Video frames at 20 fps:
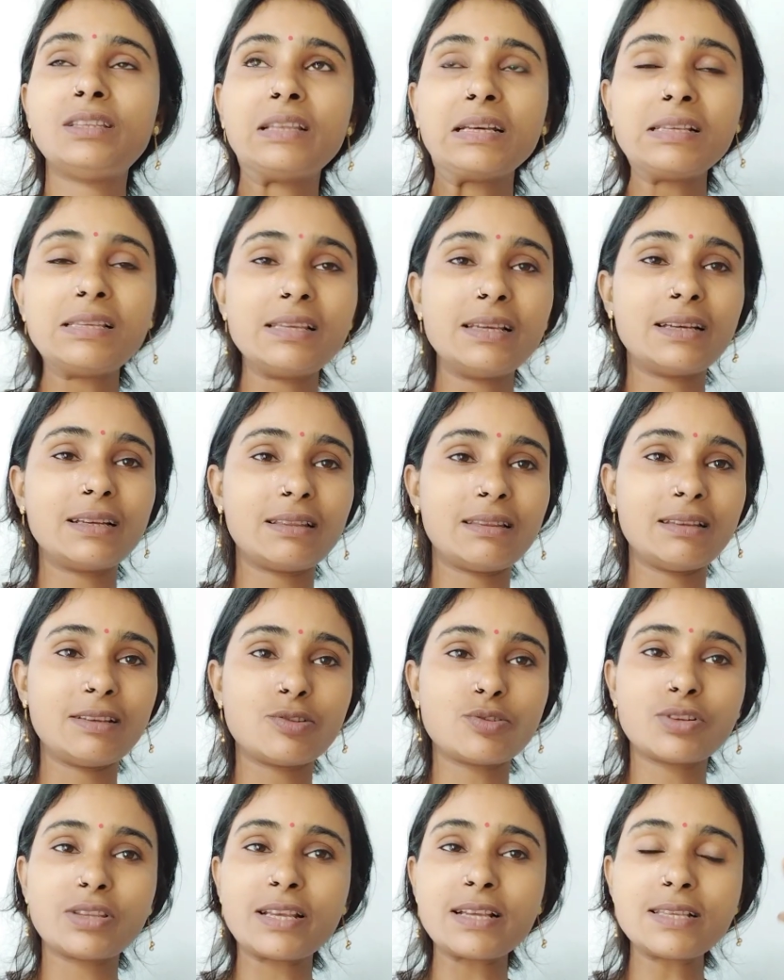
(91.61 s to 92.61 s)
दस
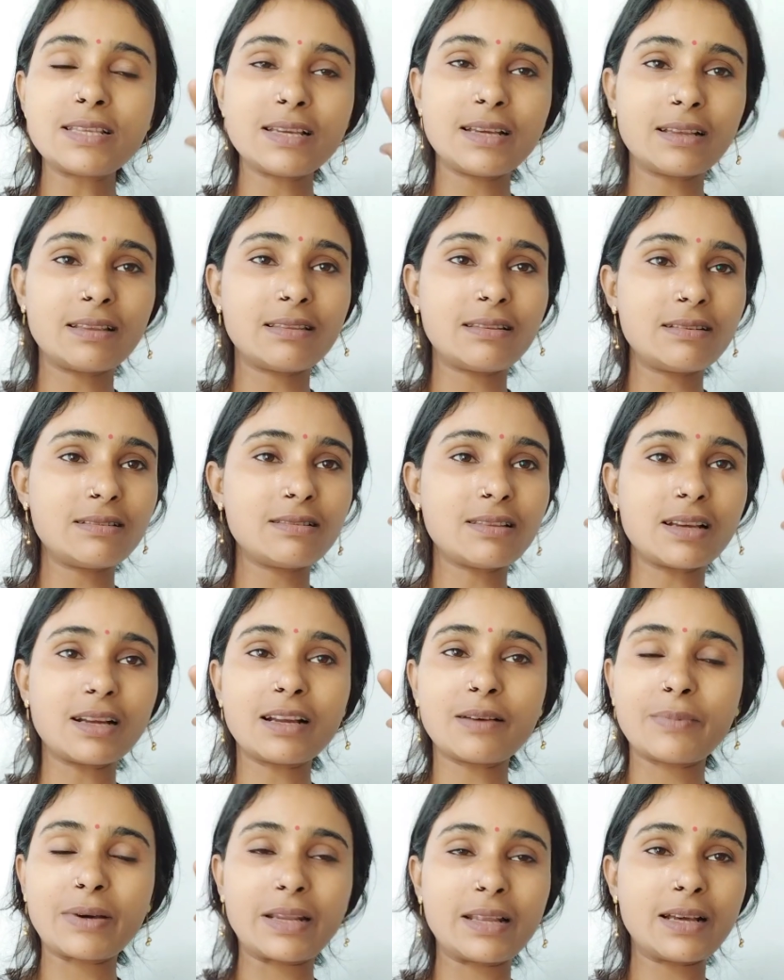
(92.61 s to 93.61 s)
इकतीस और दस इकतीस
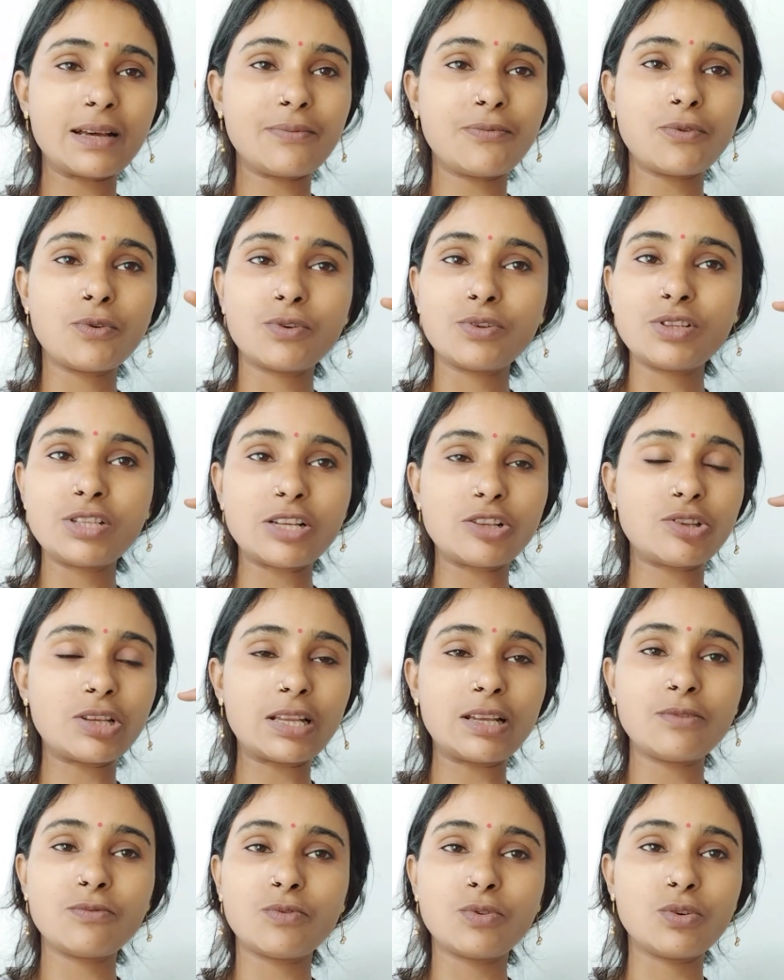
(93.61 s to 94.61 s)
तक हमारा फ़ोन जो
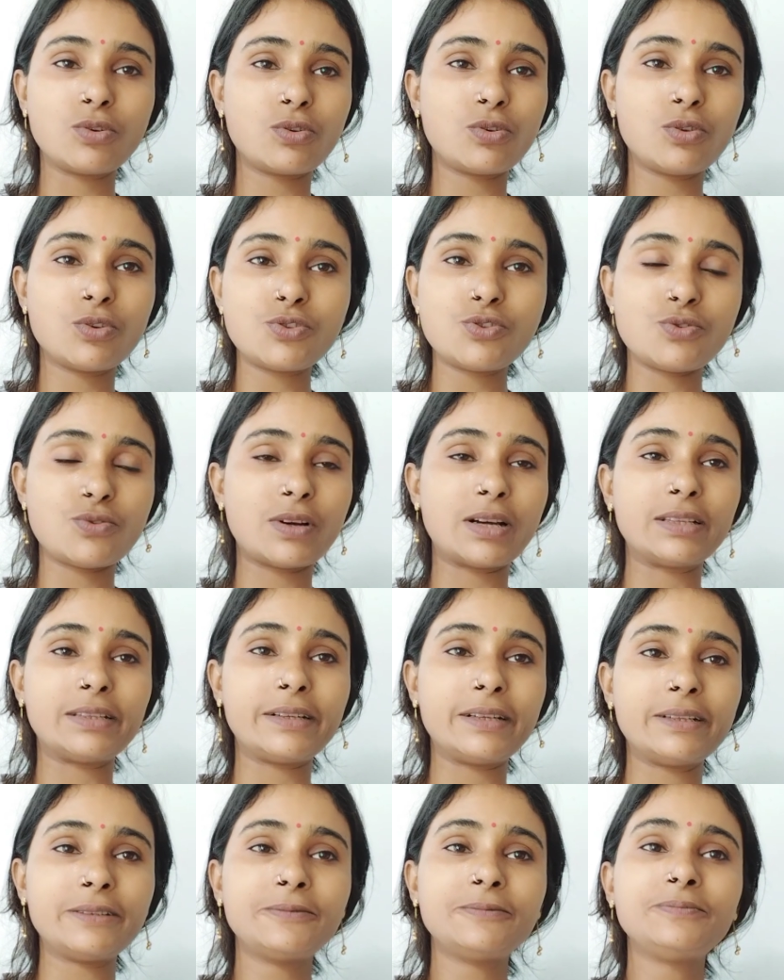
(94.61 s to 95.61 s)
था ना वो खो चुका
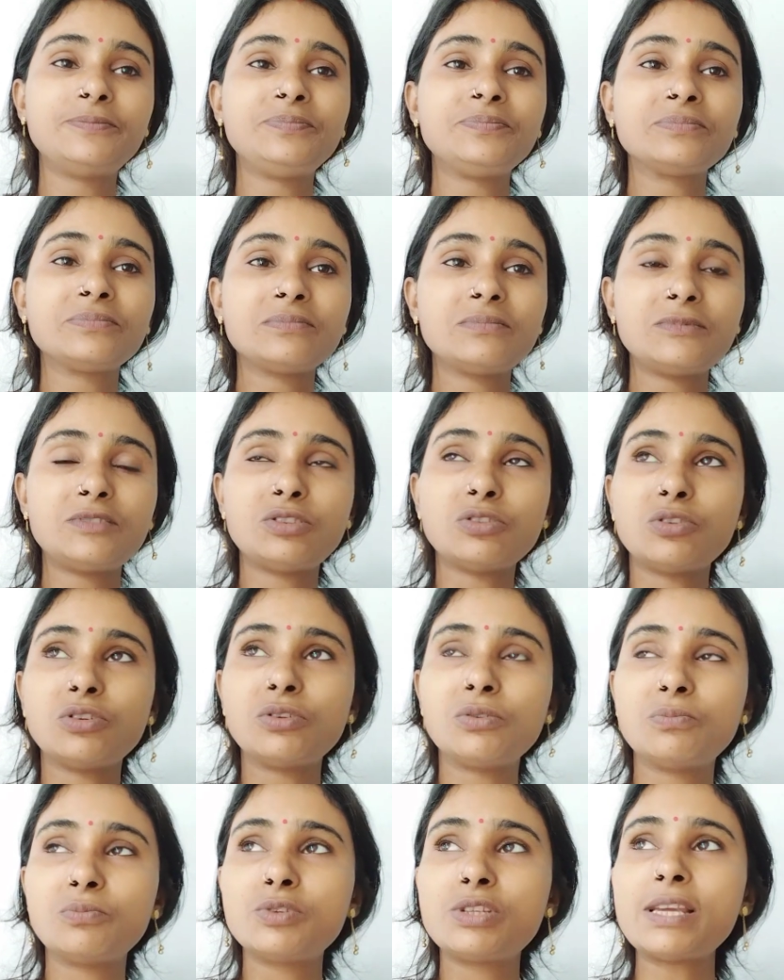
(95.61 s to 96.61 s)
था तो
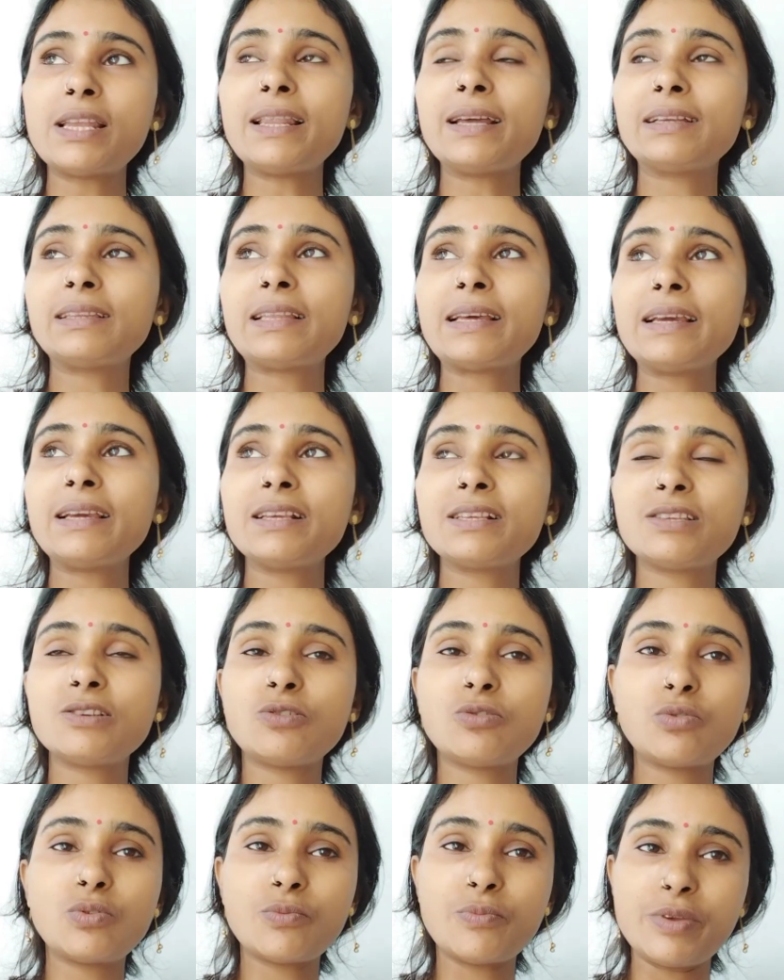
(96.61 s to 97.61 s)
मुझे लगता है किसी
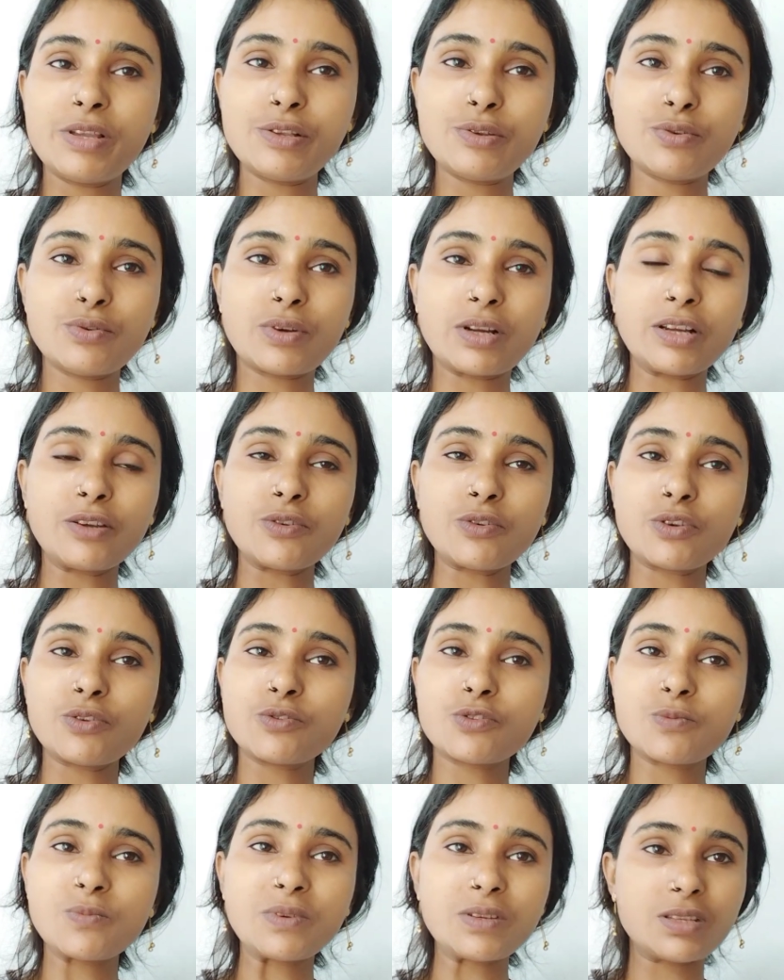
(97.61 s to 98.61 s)
को वो मिल चुका क्योंकि
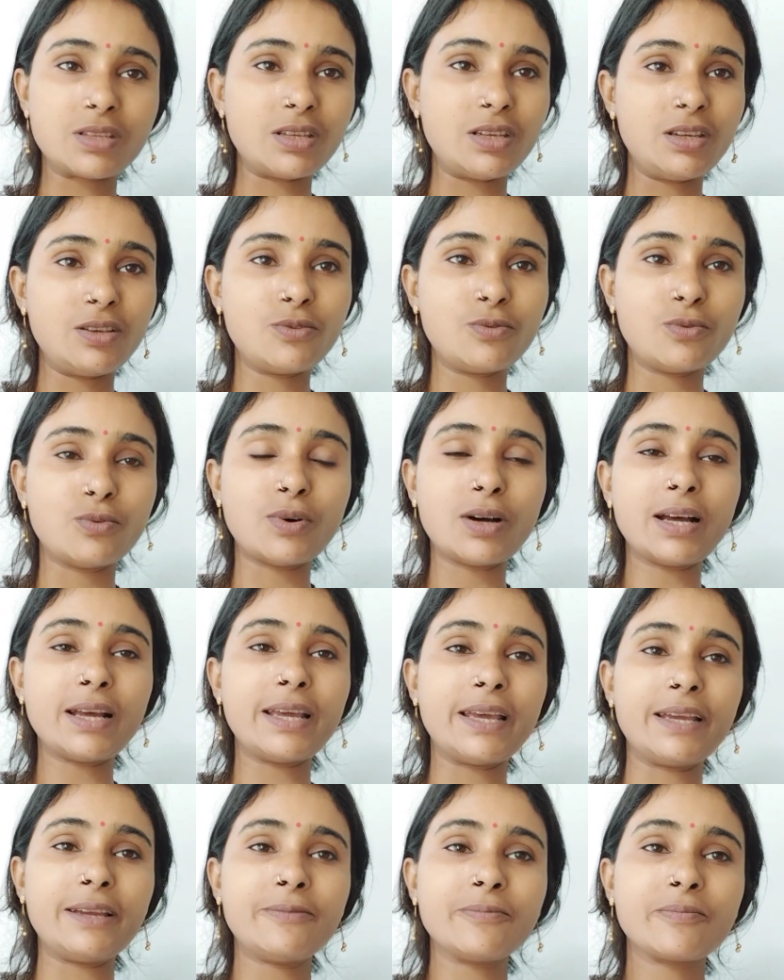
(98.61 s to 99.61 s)
उसमें सीन हुआ
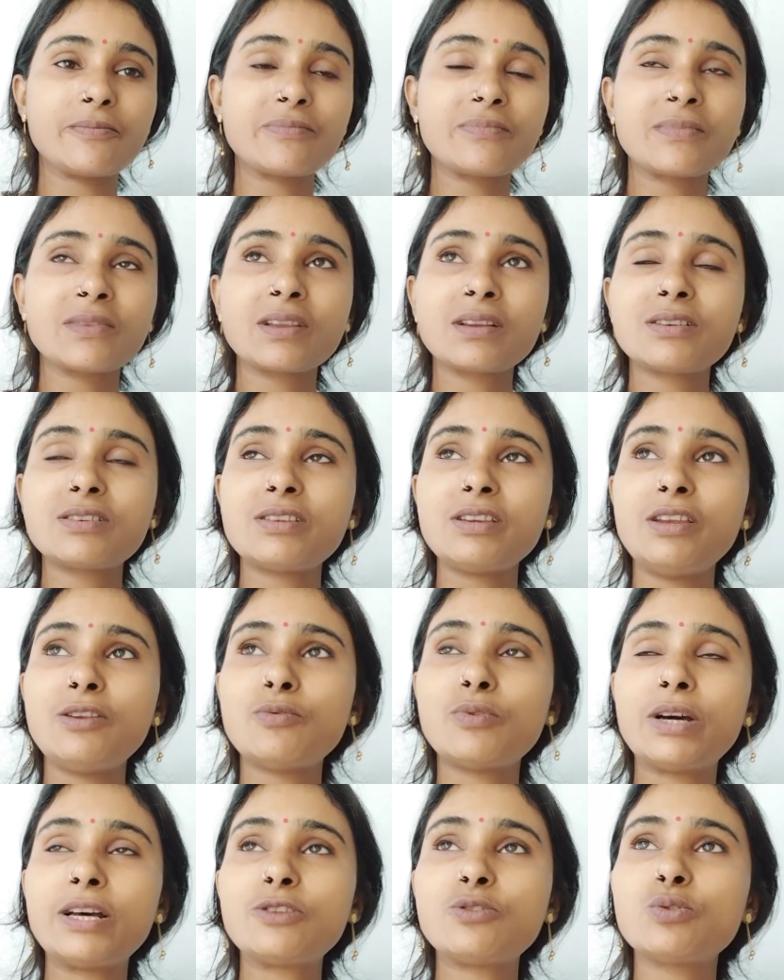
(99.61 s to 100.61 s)
है
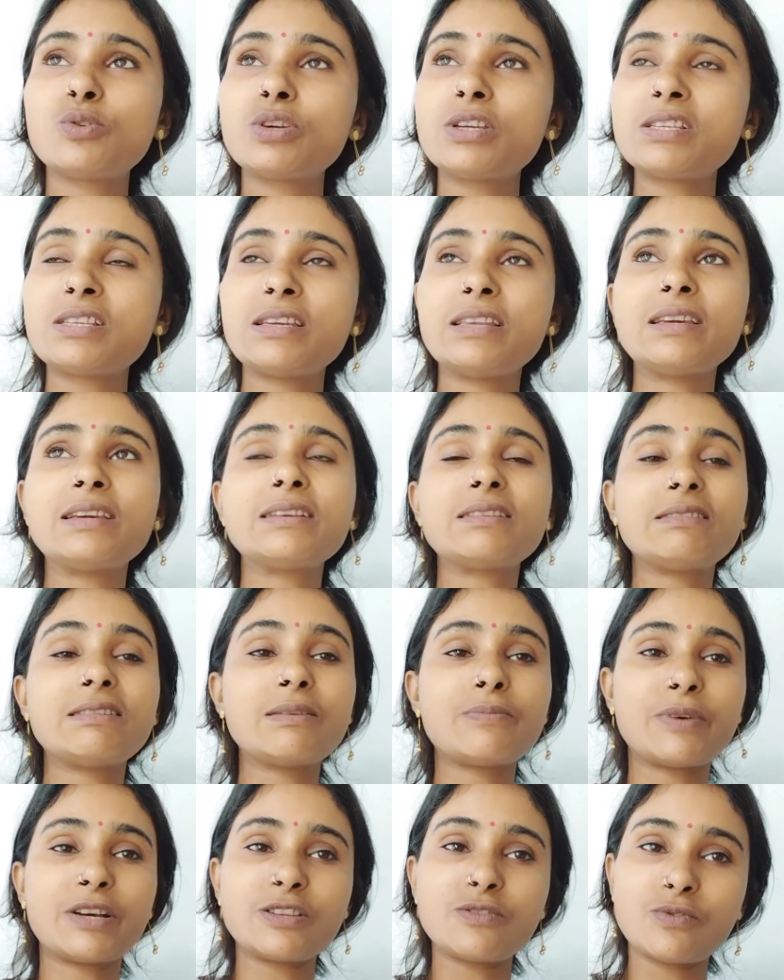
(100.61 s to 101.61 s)
सीन हुआ है तो किसी न किसी
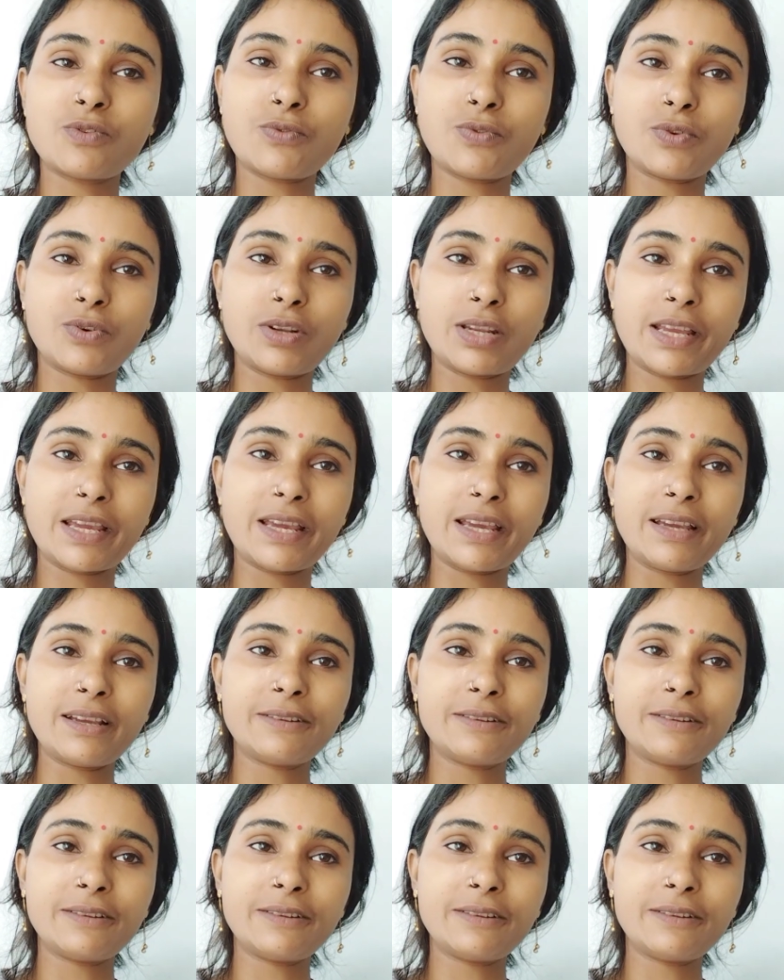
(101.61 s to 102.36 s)
के पास वो फ़ोन है